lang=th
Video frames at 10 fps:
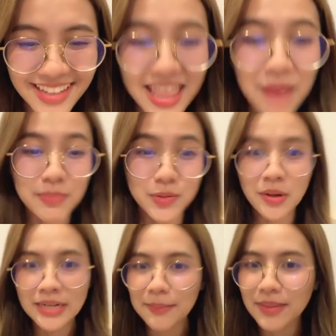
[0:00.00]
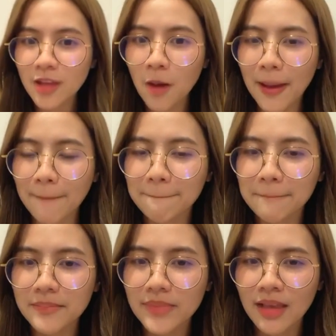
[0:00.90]
แต่แบบช่วงนี้มันต้องแบบ
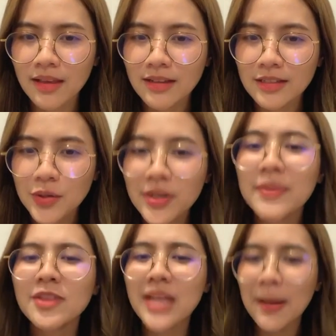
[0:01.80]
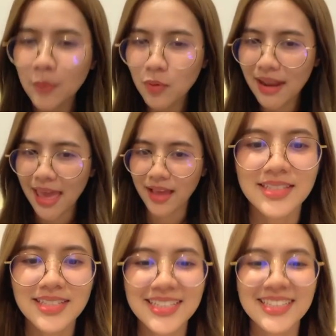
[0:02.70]
ช่วงนี้มันต้องทำบุญแหละ
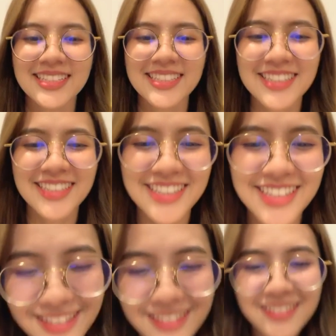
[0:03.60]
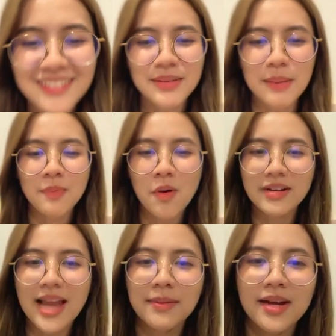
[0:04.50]
เออแบบมอง
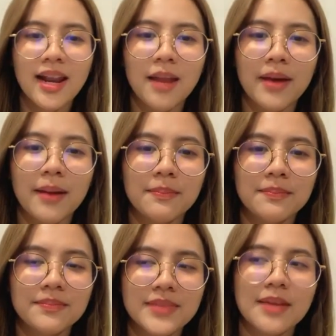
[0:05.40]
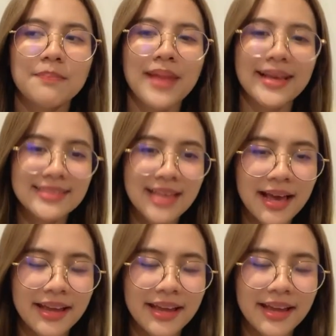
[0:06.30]
หน้าเพื่อนแล้วแบบแปลกใจ